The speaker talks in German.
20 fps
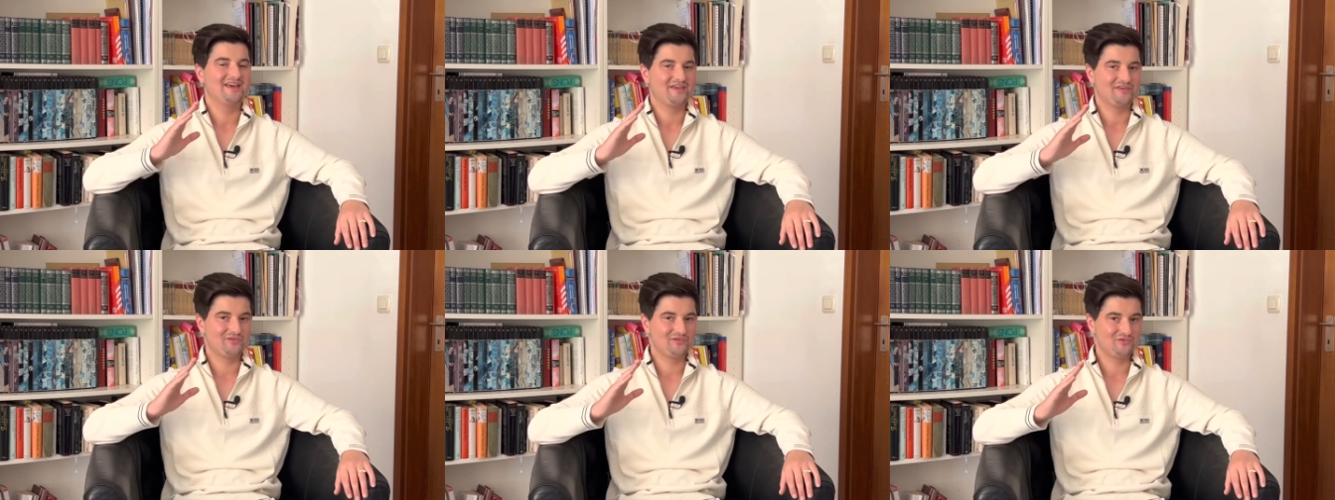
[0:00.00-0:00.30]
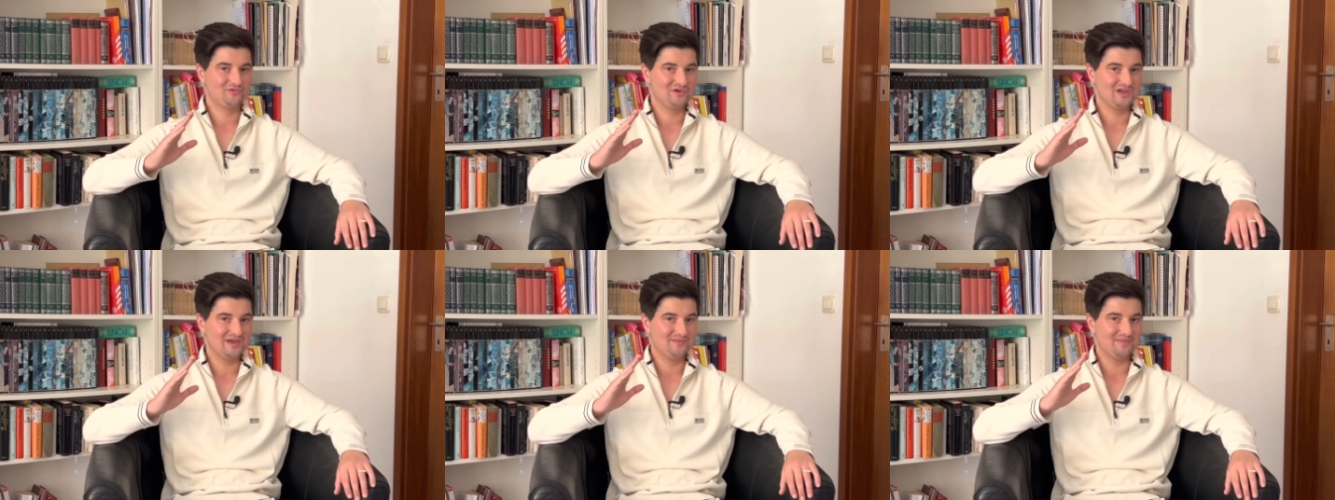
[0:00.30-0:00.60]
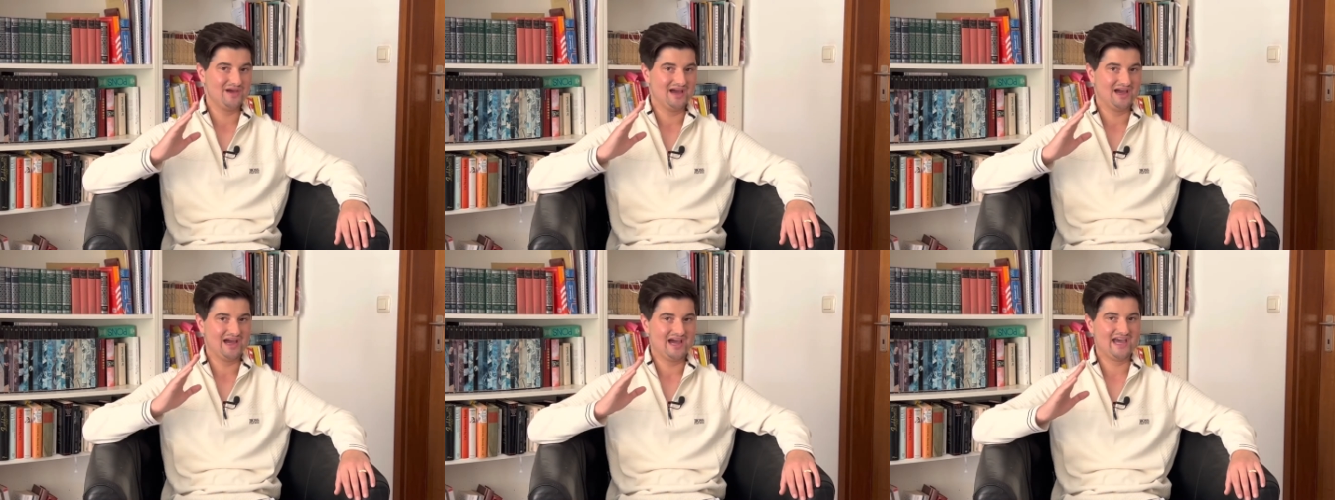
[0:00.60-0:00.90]
das du
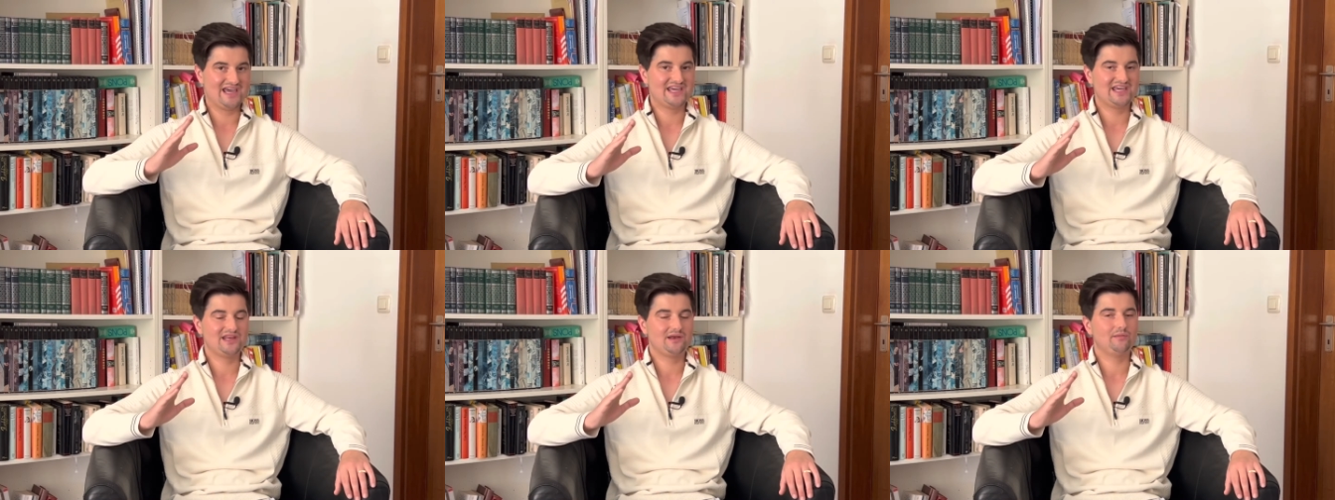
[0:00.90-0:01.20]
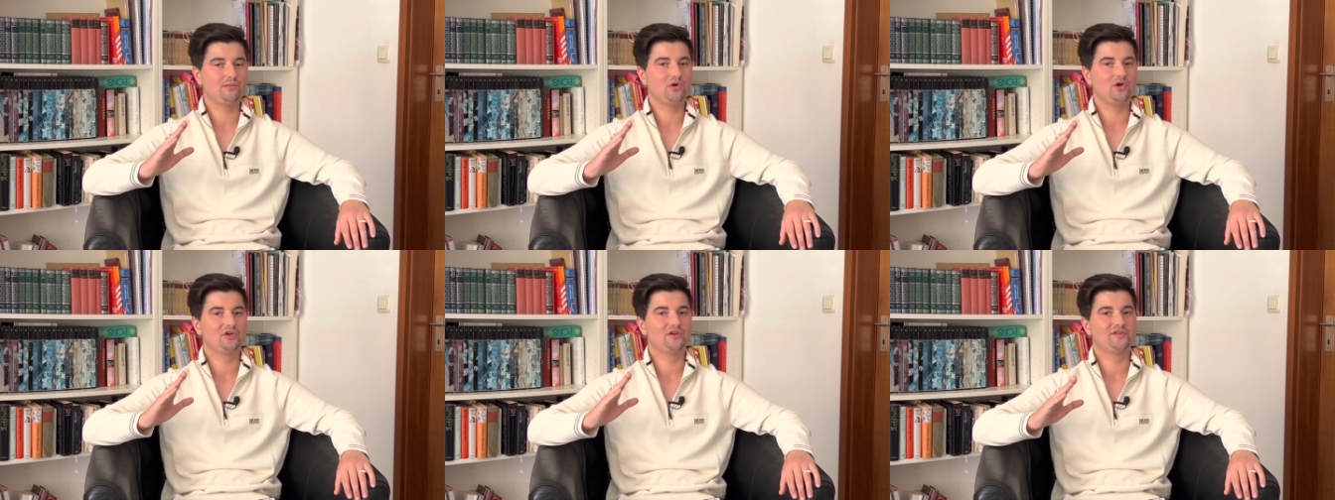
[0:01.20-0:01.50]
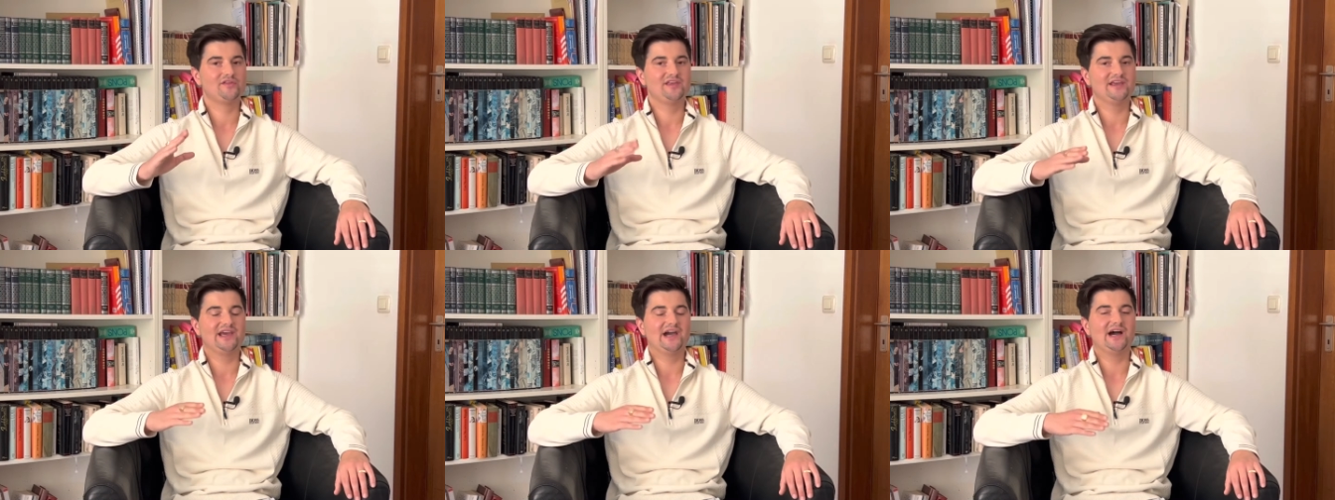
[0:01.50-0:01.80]
eben erreichen möchtest,